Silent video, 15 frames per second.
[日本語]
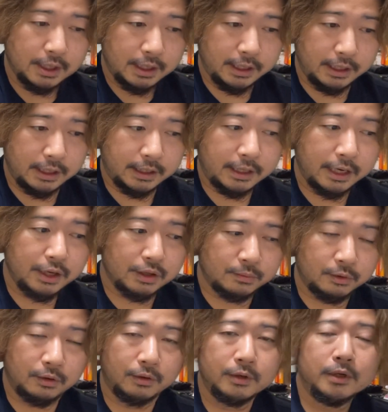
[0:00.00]
えー、けれど
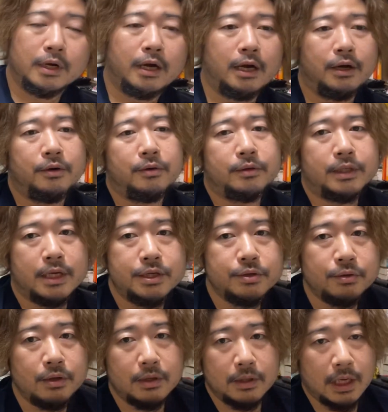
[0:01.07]
も、あの、転
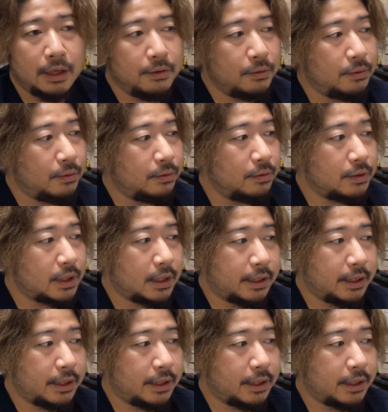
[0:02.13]
職、あの、